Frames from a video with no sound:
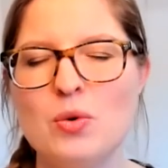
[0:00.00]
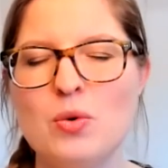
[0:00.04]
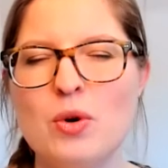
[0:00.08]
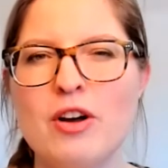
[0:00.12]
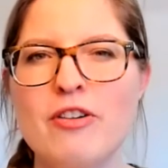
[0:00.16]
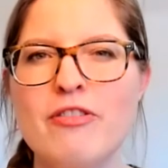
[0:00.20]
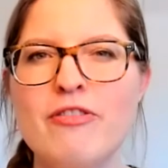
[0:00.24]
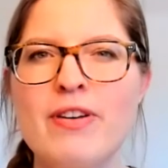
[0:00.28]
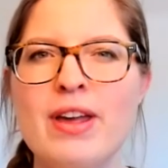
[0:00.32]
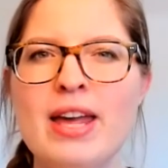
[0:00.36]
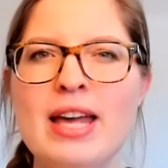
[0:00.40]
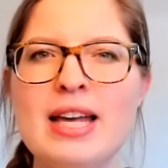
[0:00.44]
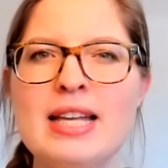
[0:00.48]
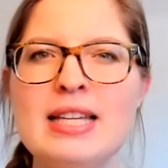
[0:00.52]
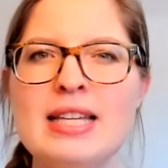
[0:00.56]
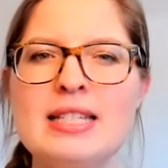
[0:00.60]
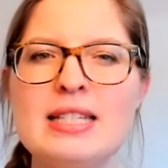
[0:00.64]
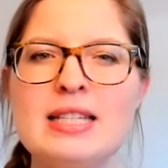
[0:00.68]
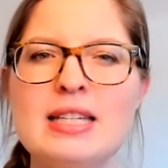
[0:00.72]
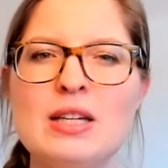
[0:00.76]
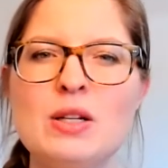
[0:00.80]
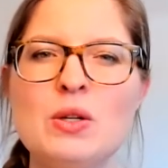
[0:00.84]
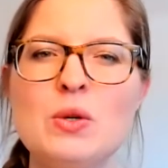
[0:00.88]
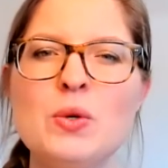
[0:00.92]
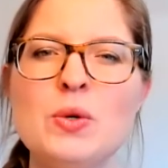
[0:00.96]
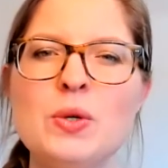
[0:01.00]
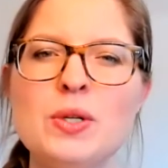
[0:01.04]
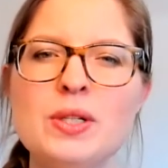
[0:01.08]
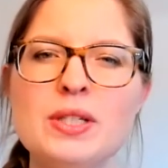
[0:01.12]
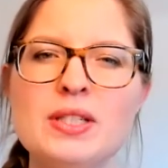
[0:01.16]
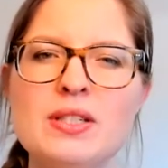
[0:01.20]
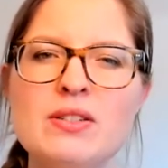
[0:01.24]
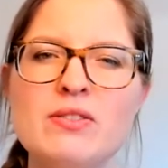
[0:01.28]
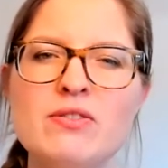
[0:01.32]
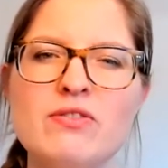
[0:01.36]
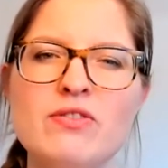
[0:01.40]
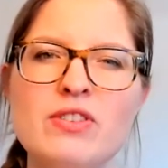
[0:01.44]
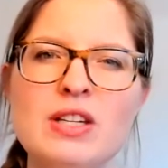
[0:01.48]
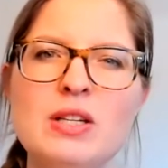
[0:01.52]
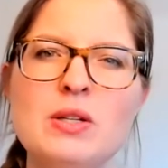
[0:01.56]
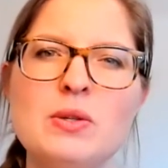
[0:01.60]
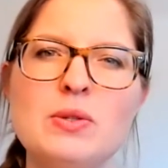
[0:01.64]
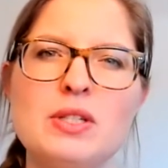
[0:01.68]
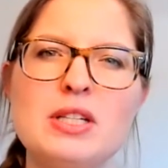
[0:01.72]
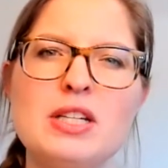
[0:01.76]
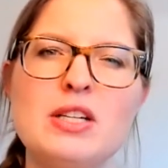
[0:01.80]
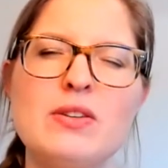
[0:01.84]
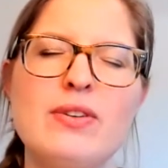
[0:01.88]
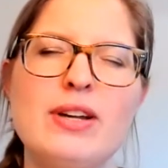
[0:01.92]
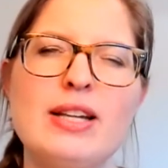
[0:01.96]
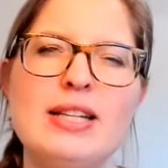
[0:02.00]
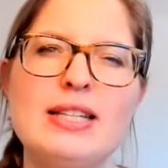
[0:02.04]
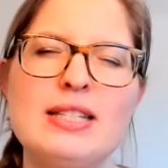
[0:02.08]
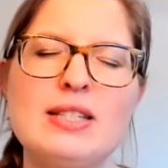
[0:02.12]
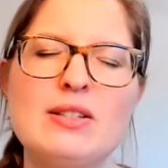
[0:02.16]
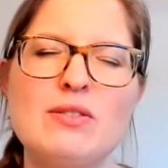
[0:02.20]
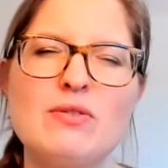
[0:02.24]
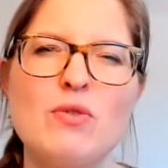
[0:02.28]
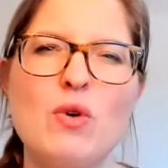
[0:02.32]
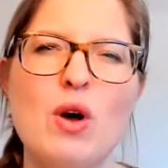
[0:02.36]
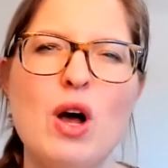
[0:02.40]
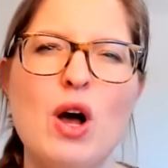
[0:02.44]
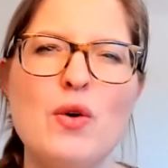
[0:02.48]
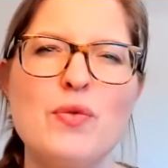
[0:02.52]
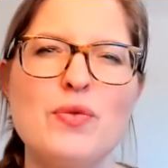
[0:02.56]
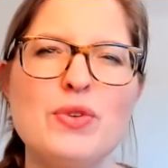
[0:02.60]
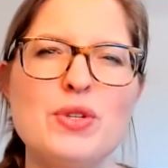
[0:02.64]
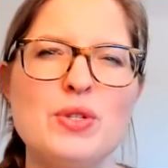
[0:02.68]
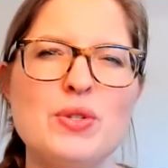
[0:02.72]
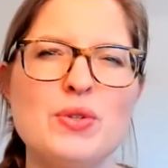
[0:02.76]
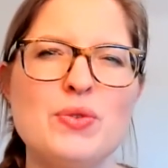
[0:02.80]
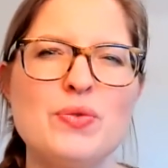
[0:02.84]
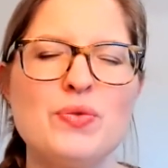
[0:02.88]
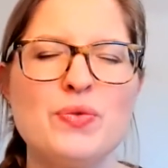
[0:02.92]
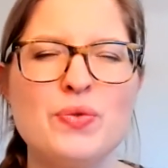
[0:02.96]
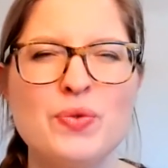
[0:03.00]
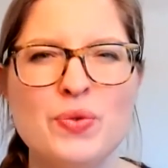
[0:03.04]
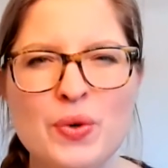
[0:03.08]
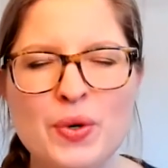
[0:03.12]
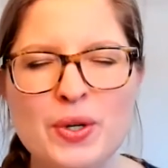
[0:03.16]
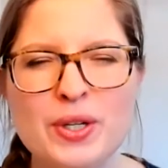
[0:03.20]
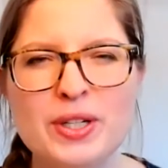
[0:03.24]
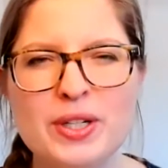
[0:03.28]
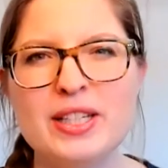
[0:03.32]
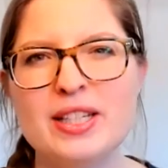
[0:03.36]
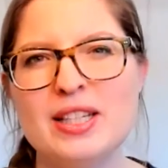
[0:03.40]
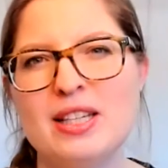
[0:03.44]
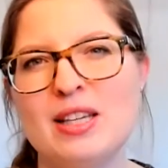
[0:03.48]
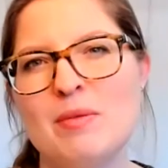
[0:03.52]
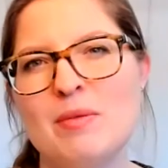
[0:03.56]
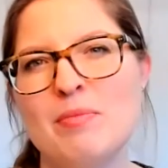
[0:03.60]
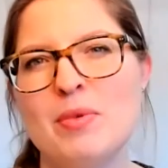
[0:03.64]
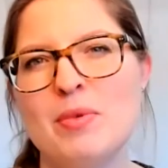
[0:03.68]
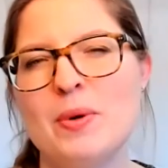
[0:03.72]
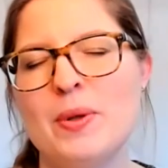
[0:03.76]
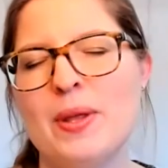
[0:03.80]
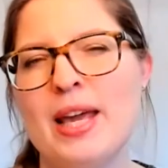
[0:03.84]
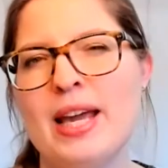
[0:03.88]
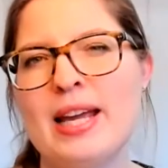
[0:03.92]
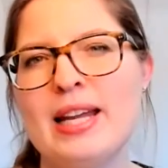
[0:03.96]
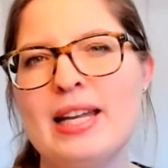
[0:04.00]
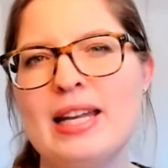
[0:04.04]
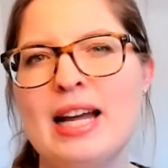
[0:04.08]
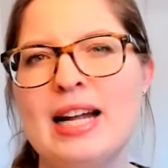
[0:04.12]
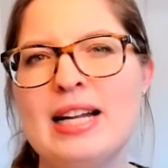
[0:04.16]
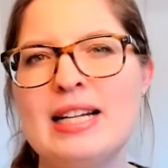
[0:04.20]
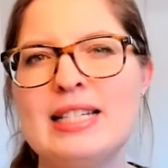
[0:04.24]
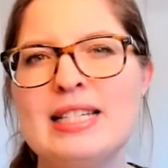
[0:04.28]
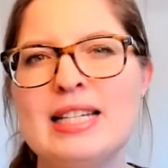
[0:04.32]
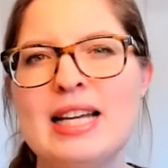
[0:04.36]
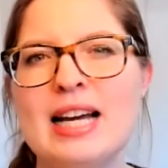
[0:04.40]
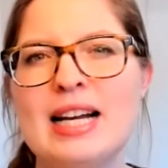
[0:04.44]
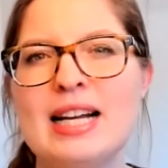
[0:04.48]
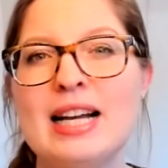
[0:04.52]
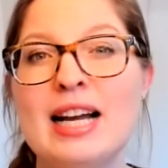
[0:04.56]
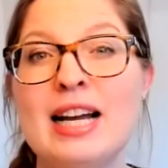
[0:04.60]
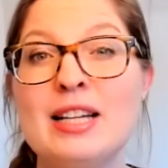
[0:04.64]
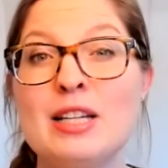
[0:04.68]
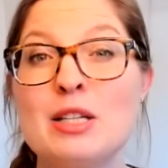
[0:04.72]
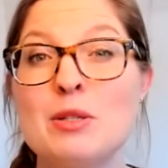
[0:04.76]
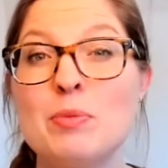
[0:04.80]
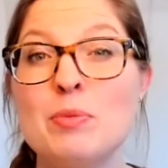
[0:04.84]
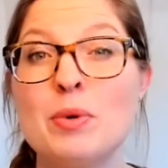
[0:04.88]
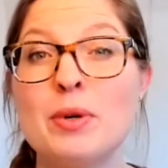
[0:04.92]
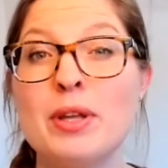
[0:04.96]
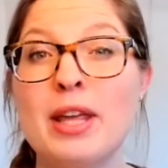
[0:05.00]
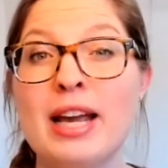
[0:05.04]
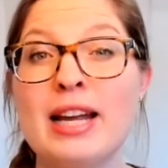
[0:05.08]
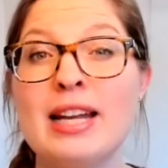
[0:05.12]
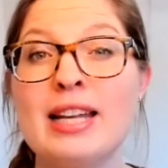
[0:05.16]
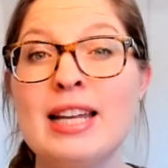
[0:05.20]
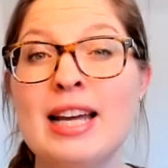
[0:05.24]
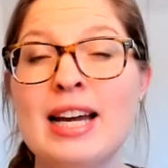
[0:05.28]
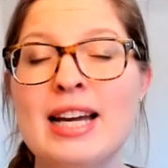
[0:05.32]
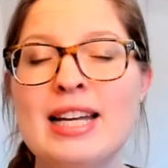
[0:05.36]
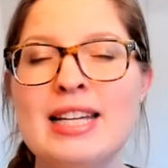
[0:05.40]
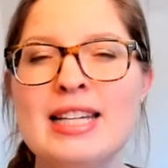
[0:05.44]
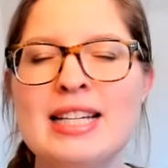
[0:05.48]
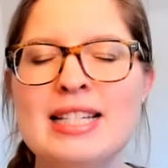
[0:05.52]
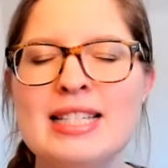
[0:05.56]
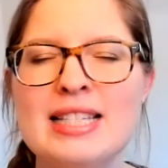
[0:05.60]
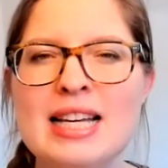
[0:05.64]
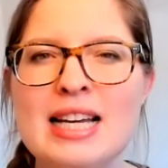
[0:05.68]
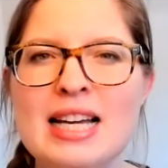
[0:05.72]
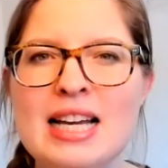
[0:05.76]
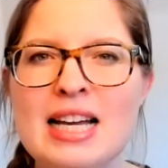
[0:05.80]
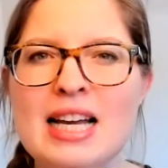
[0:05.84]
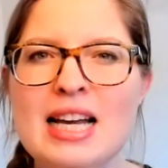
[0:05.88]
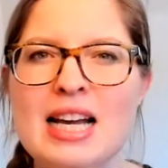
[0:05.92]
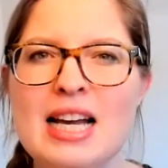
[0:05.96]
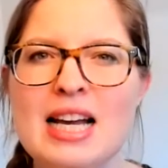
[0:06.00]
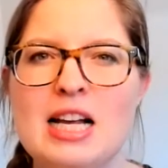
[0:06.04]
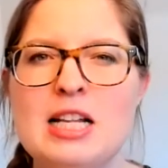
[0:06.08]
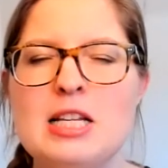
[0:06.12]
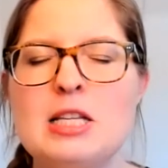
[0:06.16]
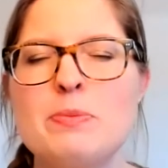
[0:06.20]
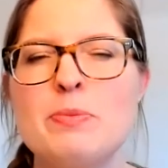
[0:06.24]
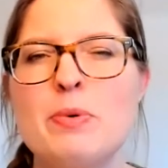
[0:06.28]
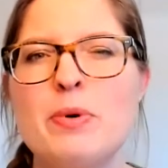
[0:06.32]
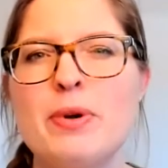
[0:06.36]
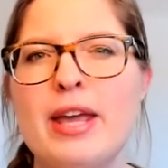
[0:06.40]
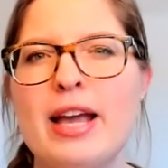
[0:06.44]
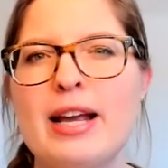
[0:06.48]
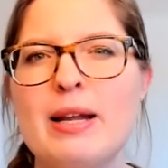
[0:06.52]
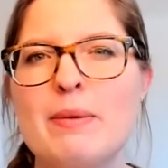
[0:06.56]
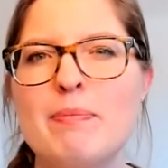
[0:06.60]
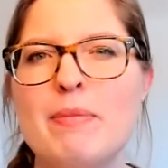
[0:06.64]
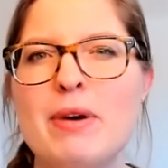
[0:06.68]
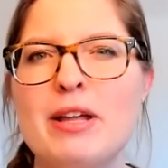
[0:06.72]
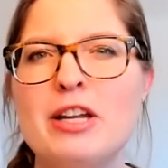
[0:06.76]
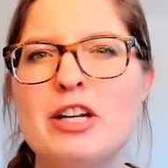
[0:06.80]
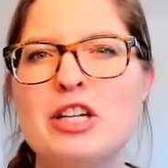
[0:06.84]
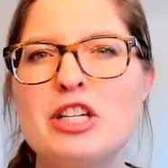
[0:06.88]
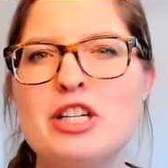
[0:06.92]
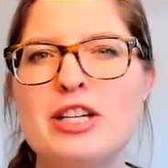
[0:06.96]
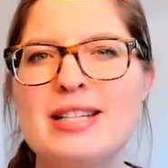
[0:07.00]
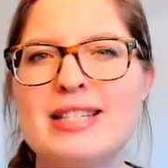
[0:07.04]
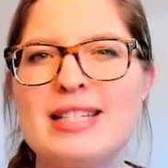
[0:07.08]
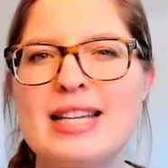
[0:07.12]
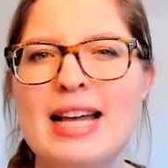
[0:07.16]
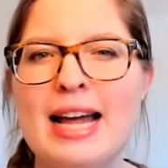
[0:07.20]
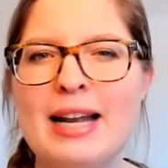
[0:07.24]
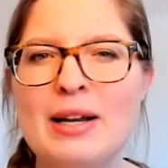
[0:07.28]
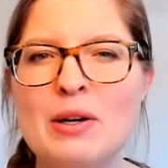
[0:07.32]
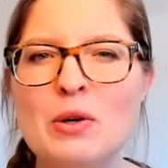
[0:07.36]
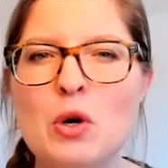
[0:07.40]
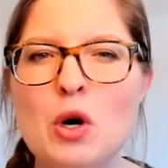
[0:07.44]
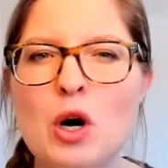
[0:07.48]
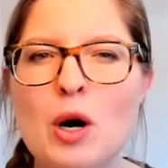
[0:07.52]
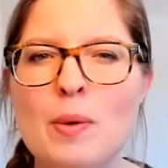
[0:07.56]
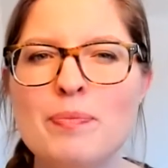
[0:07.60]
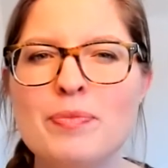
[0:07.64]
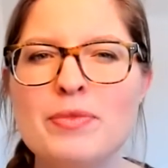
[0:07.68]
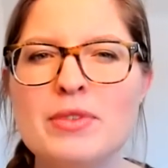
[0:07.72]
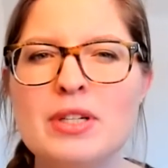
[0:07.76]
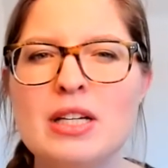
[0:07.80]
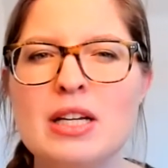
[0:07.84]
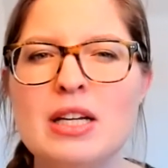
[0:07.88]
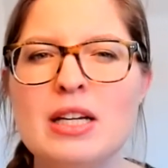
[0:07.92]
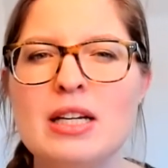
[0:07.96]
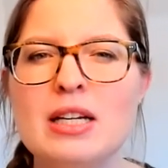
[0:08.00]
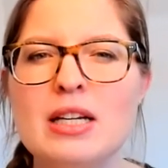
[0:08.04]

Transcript: Du erfährst in kurzen Videosequenzen, worauf es wirklich im Projektalltag eines Projektleiters, eines Projektmanagers ankommt,